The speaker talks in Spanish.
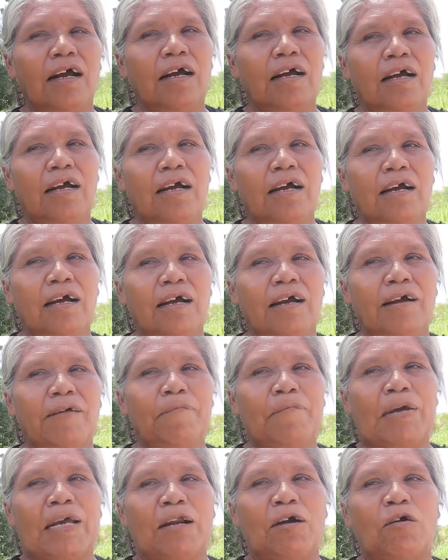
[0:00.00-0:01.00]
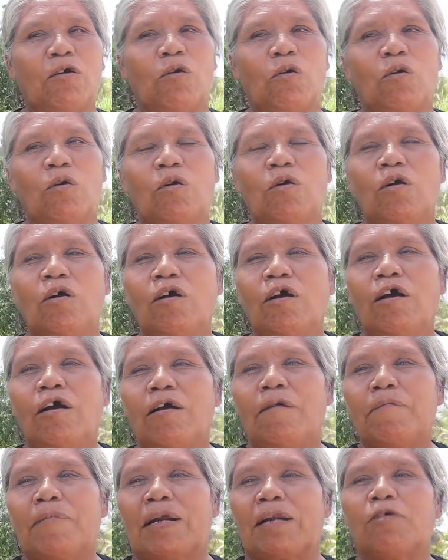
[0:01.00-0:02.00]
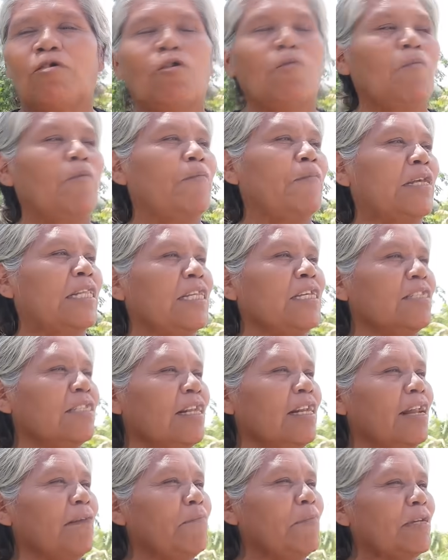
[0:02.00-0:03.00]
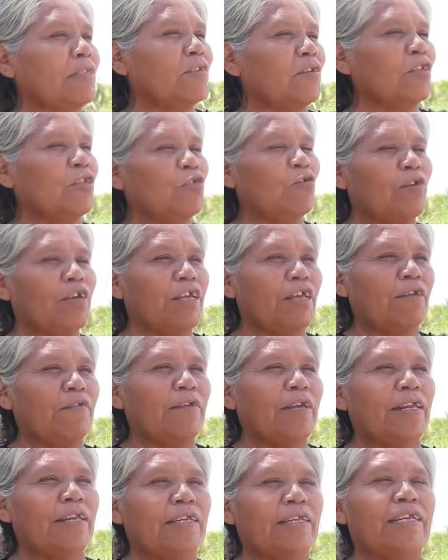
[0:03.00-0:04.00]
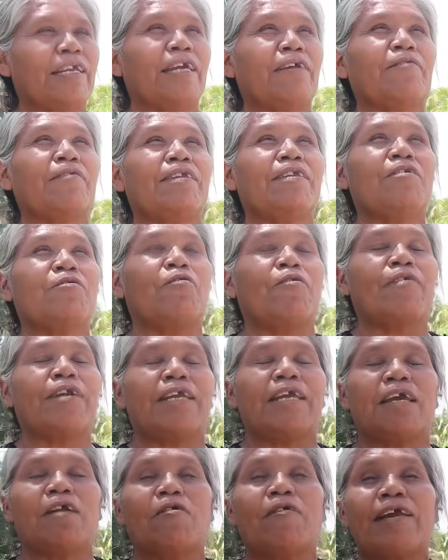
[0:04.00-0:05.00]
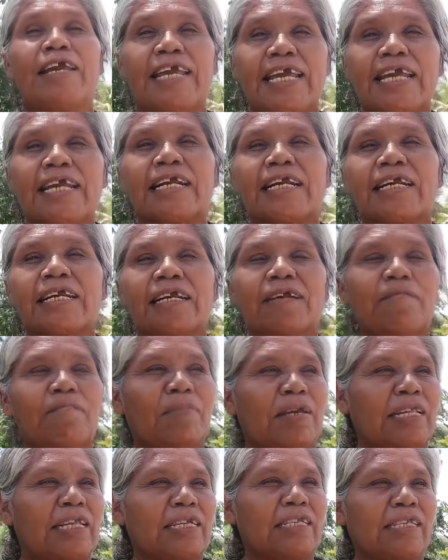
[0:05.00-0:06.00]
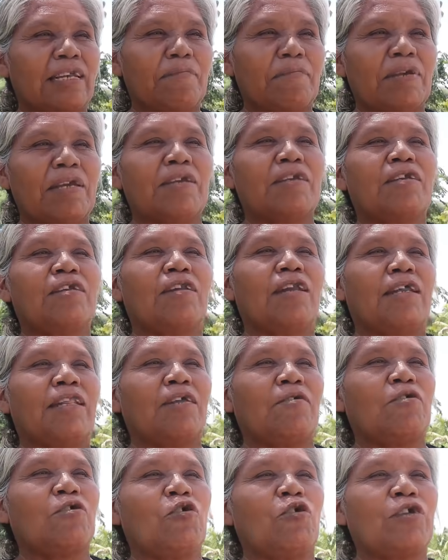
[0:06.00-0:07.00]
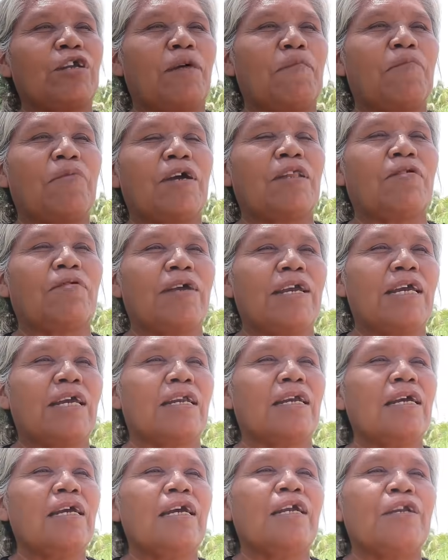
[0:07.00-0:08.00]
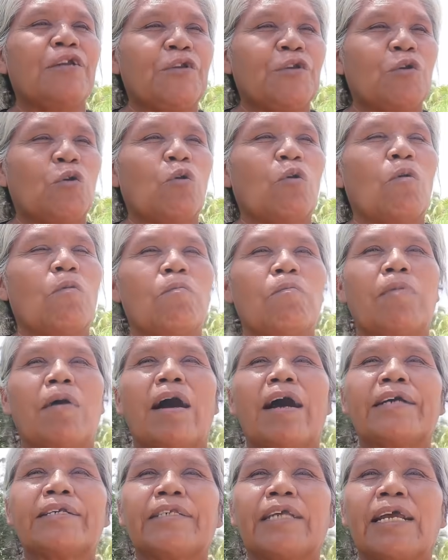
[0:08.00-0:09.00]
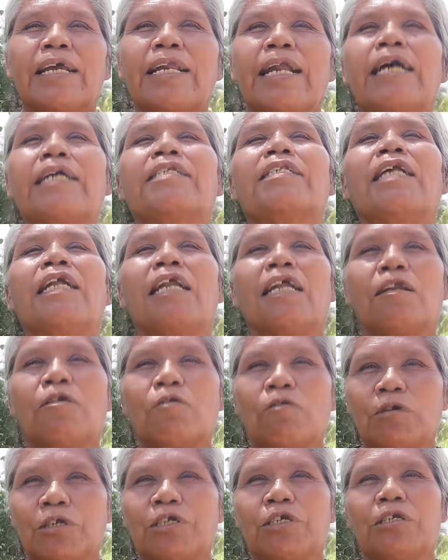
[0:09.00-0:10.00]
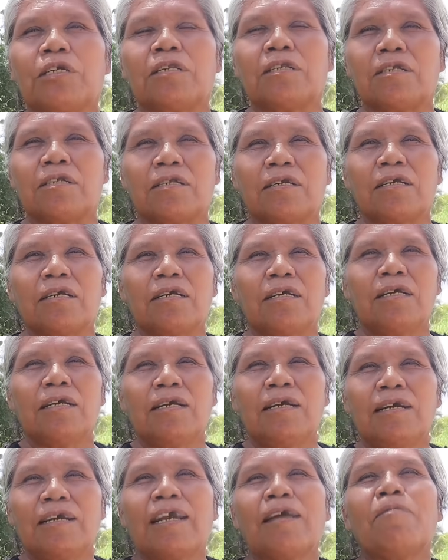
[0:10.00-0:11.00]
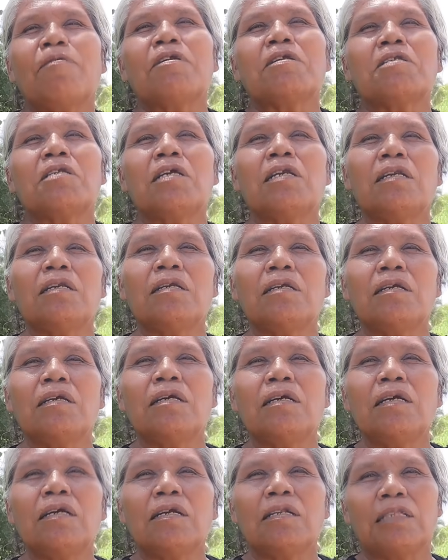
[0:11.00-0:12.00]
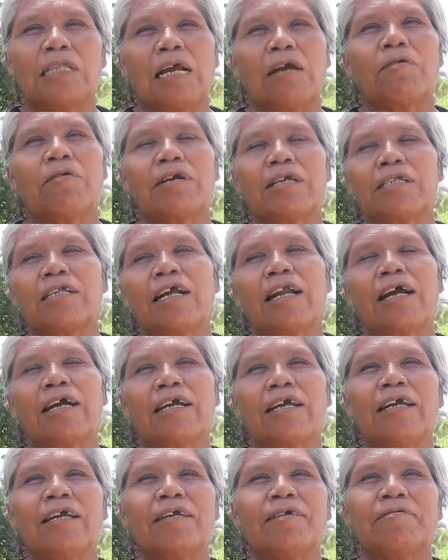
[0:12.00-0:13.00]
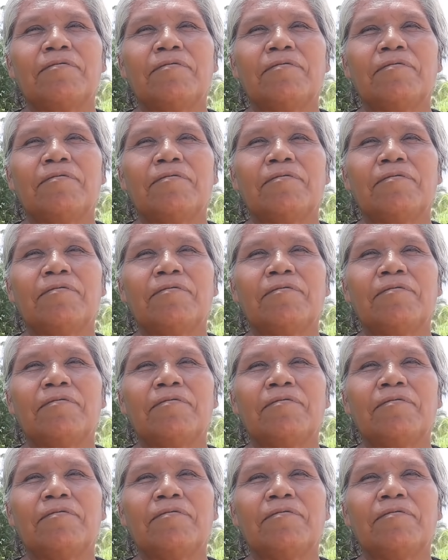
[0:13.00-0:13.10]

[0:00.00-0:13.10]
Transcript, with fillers: Ah, pero pero como me dice la persona, yo quiero ir, yo quiero ir, me dice a mí, y le digo, yo ya puedo ir. No, vas a ir hasta la noche. ¿Qué voy a hacer? Tengo que estar aquí.